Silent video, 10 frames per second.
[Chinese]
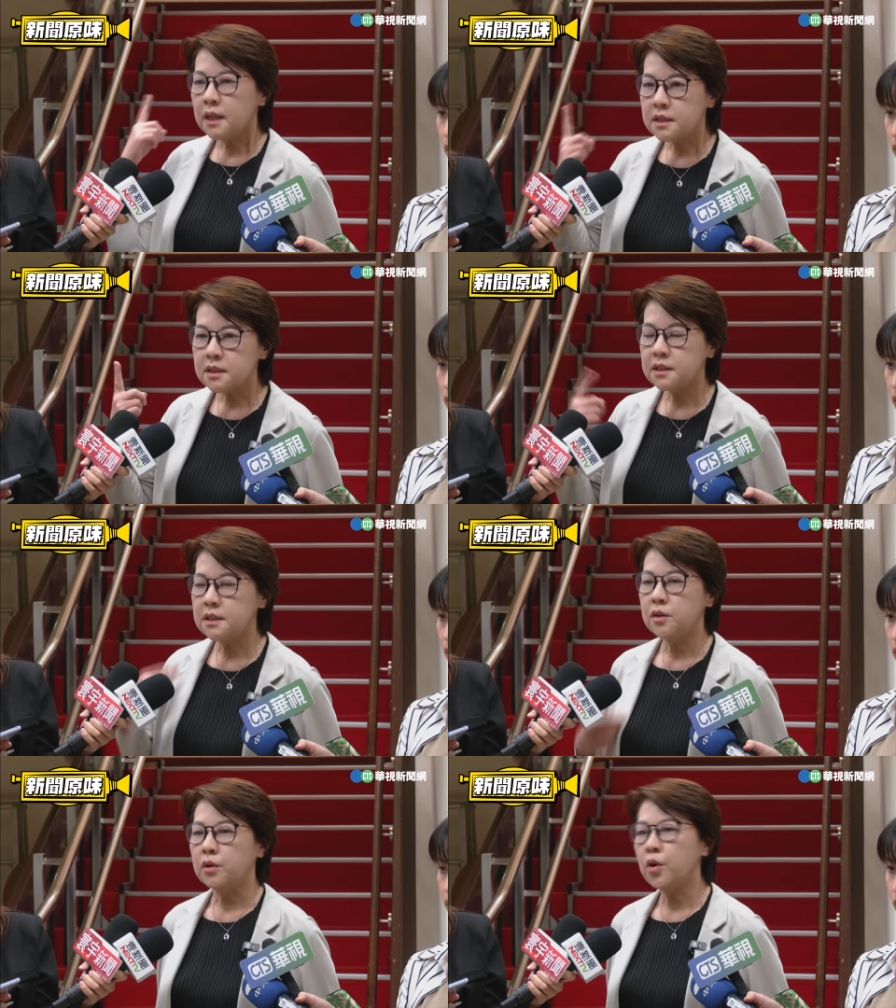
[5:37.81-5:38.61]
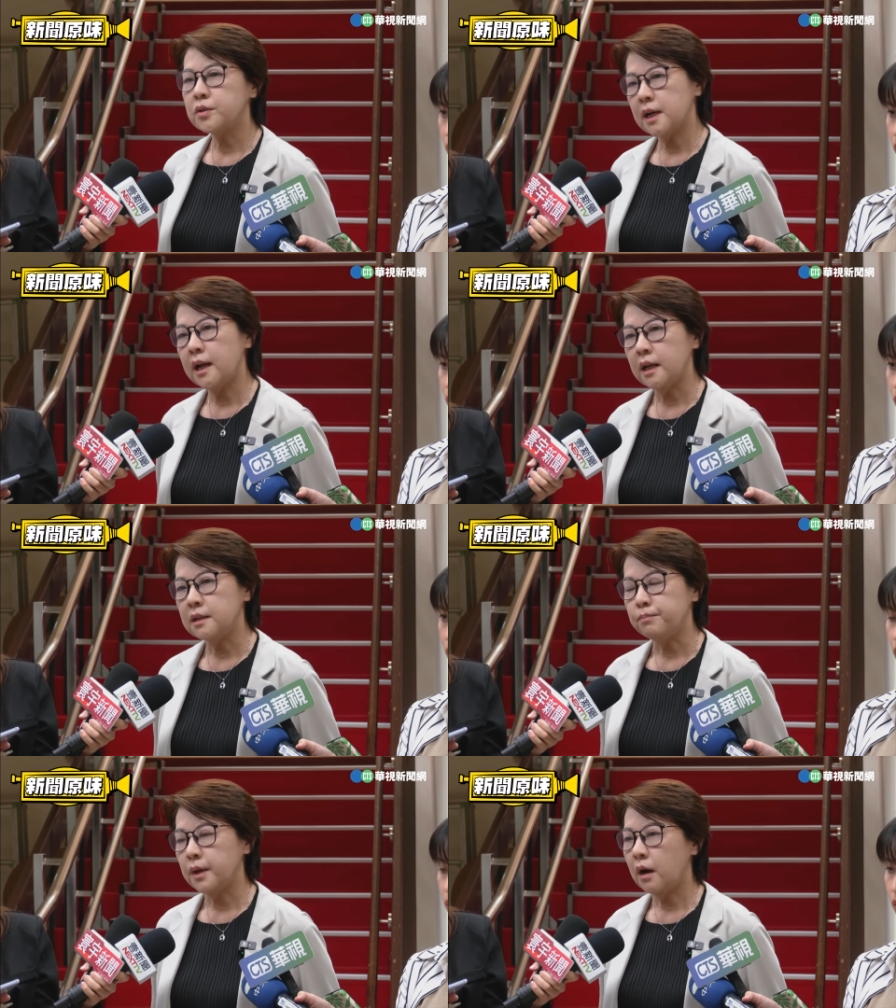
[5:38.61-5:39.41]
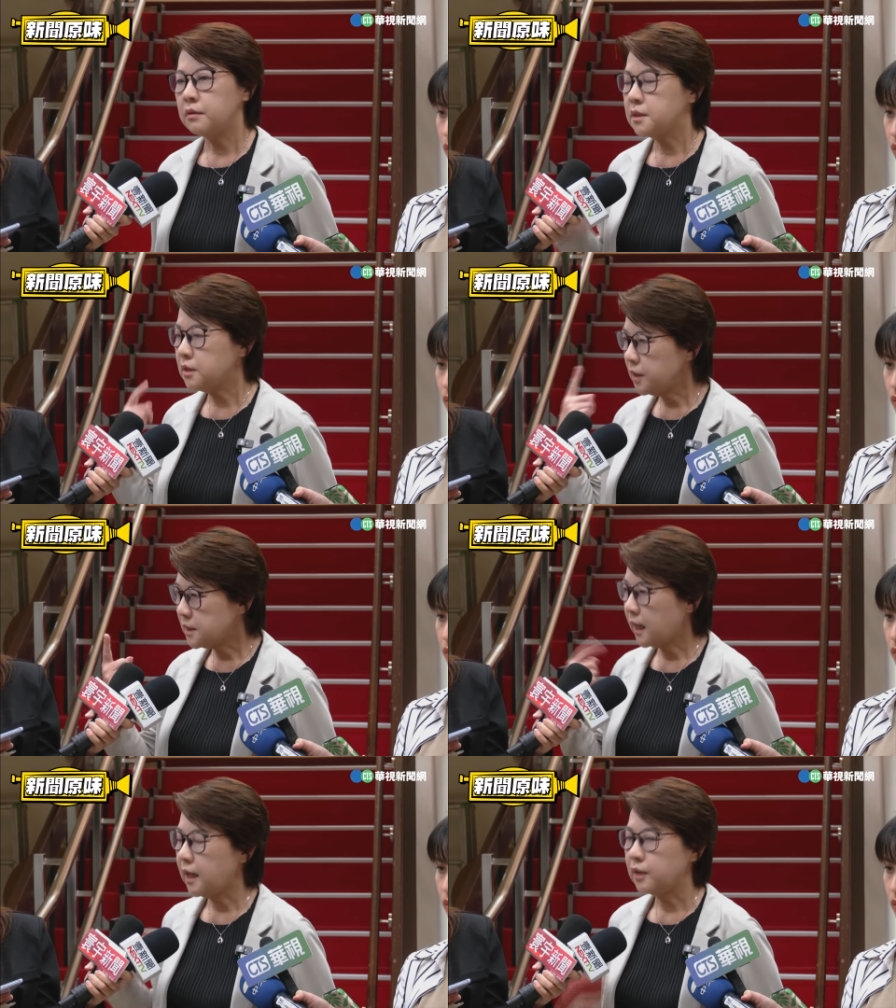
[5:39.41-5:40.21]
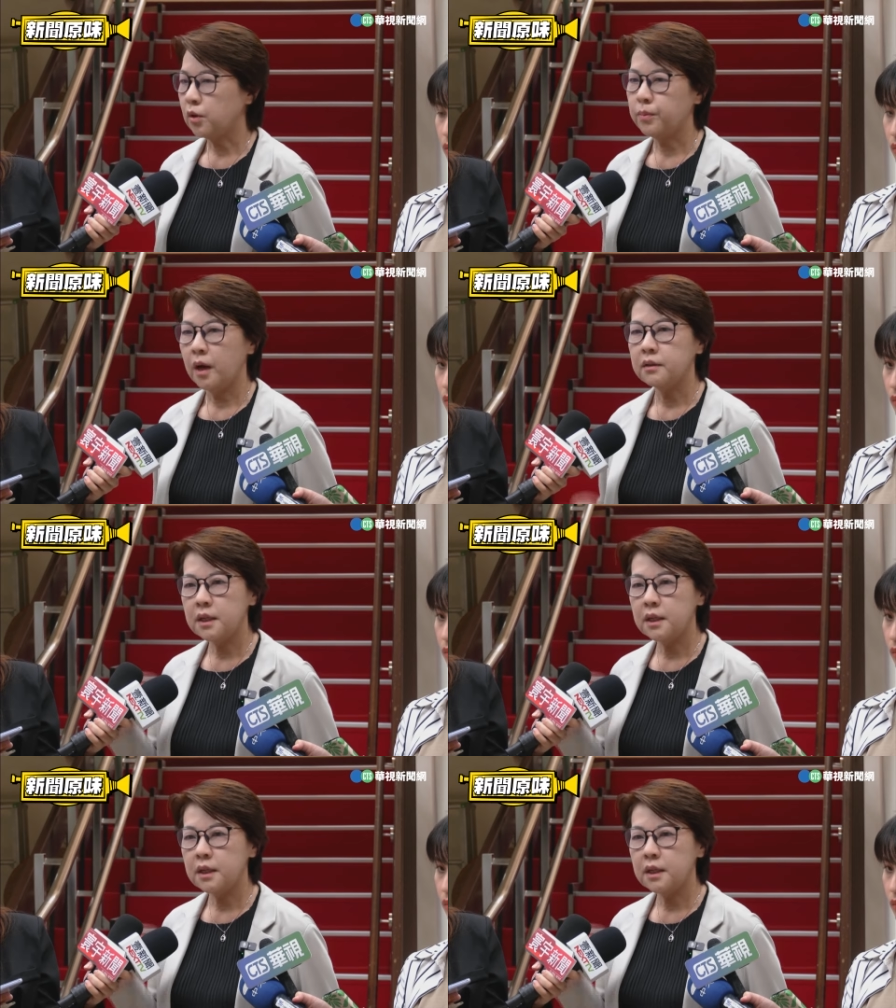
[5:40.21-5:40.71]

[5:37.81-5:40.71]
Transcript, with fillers: T 十七有六家来领标，只有一家来投标。